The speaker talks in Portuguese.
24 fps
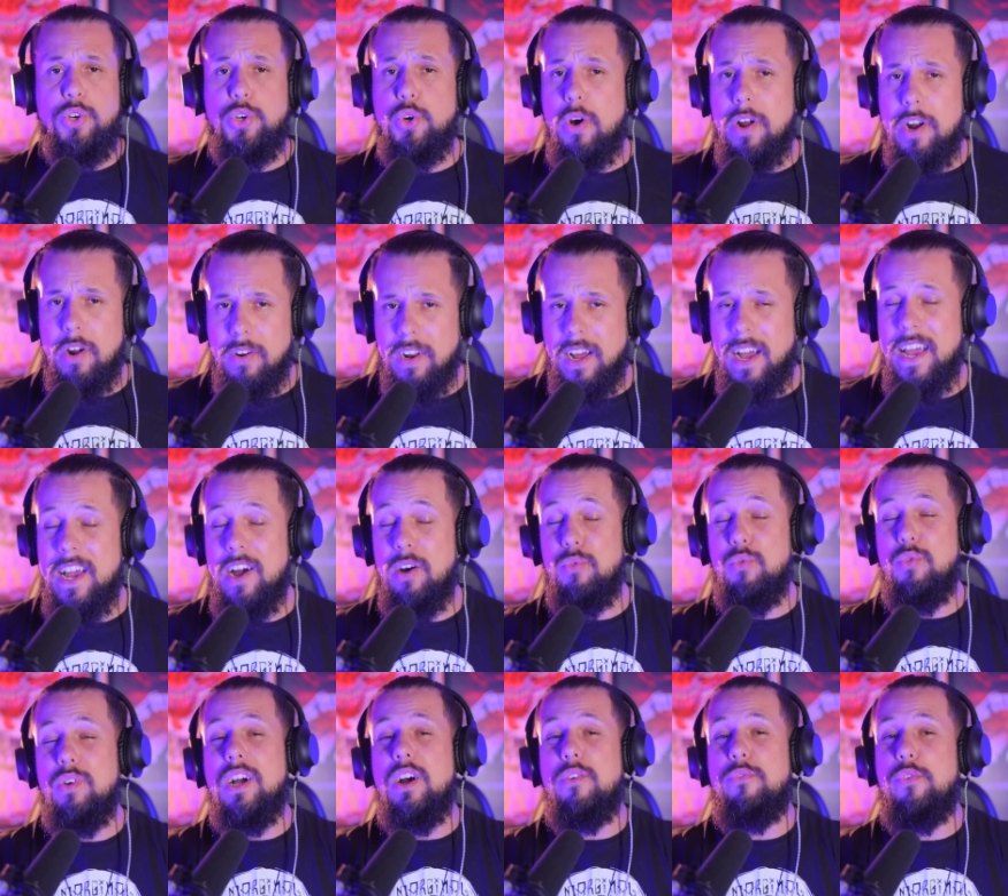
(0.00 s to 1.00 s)
O Chorão, na real,
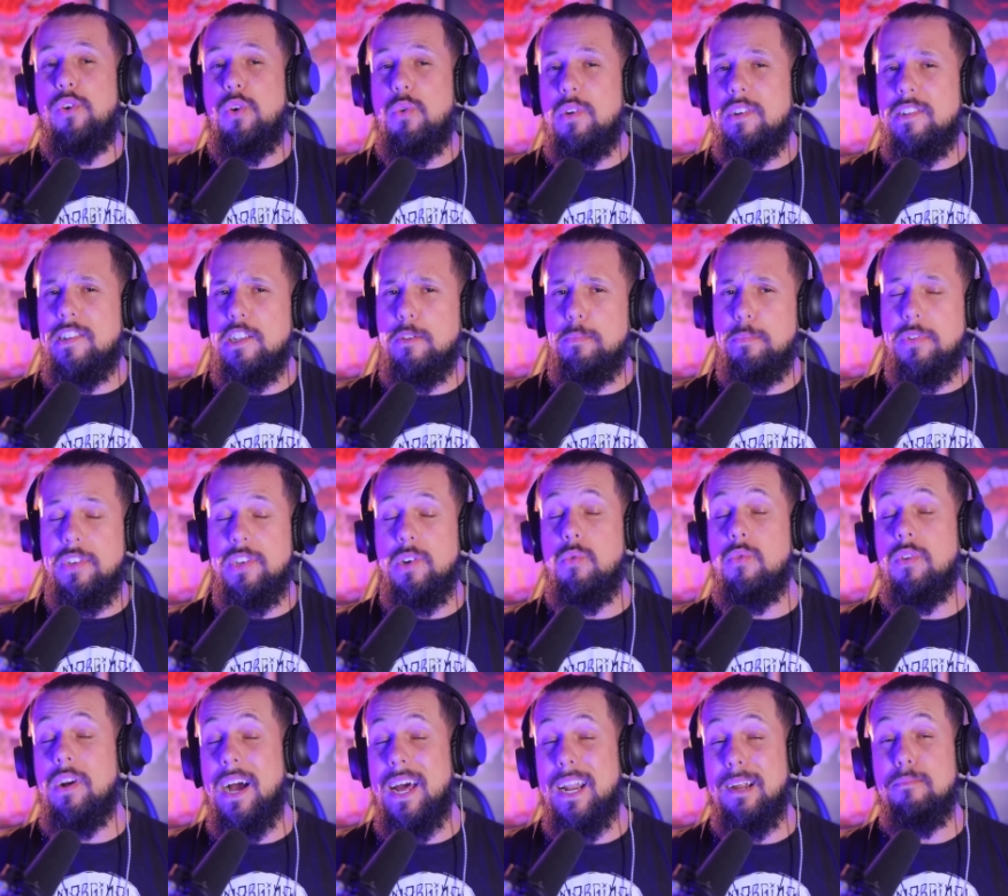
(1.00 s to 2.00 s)
nunca foi conhecido por ser
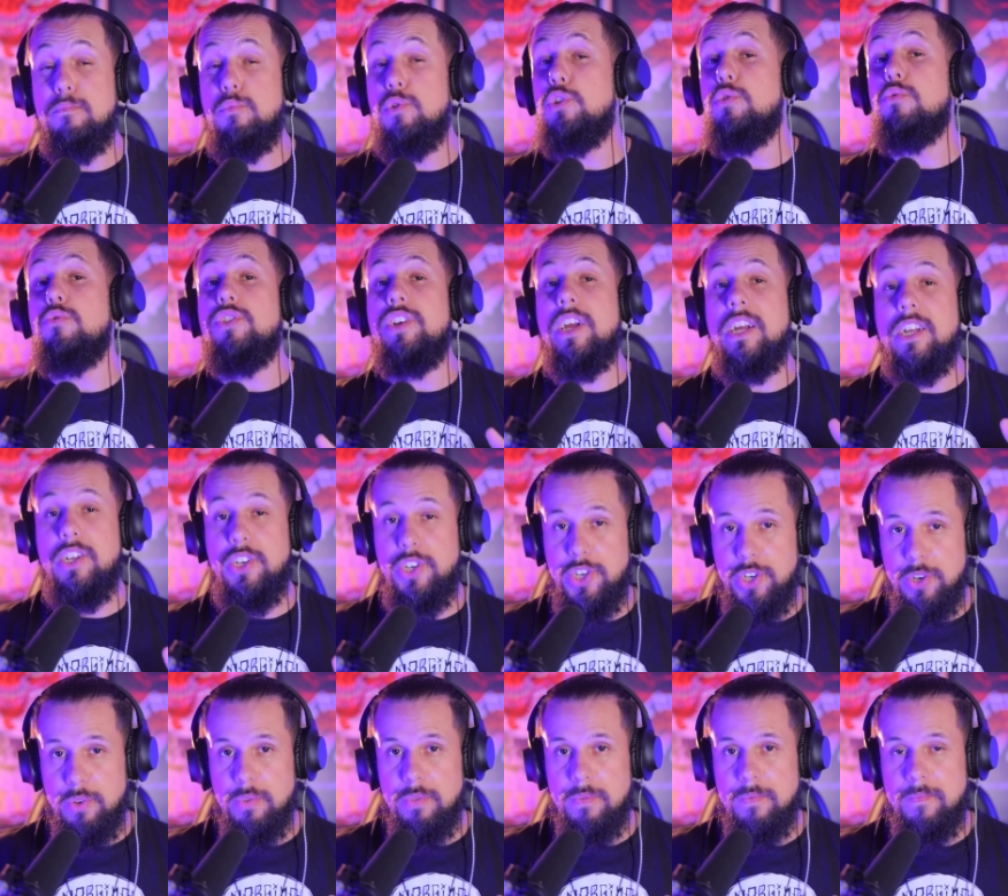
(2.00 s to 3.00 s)
um cara muito
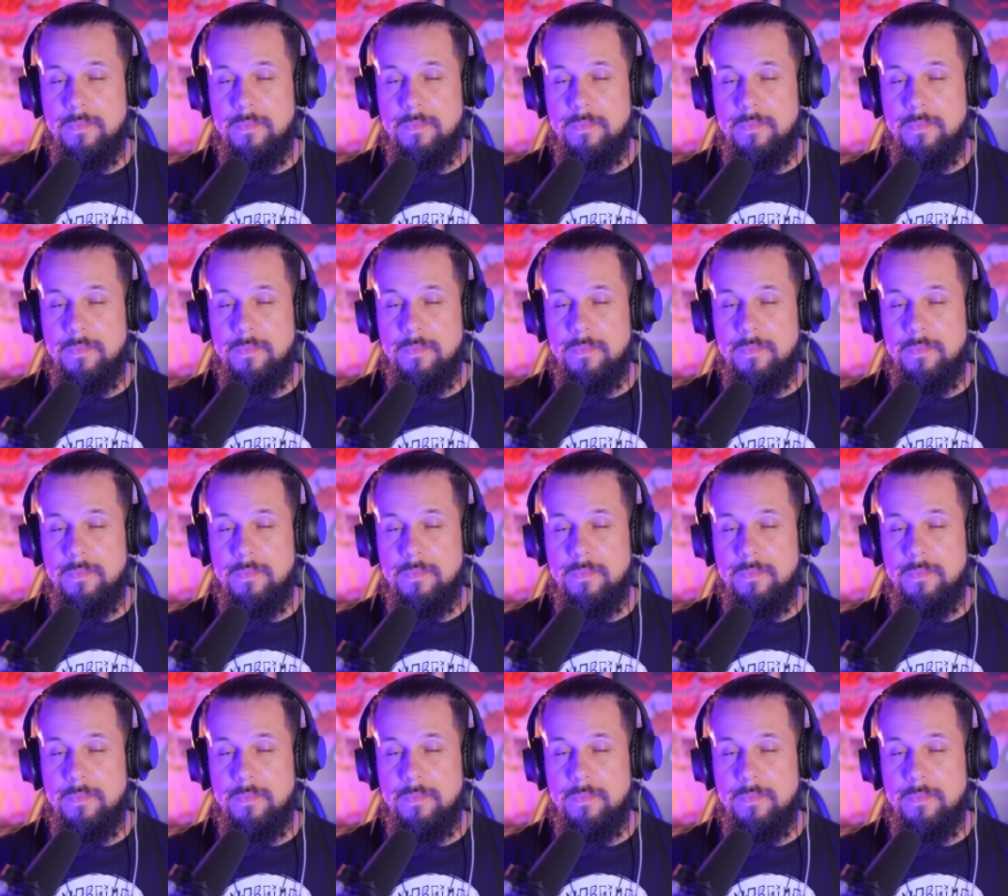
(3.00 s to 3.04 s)
gentil,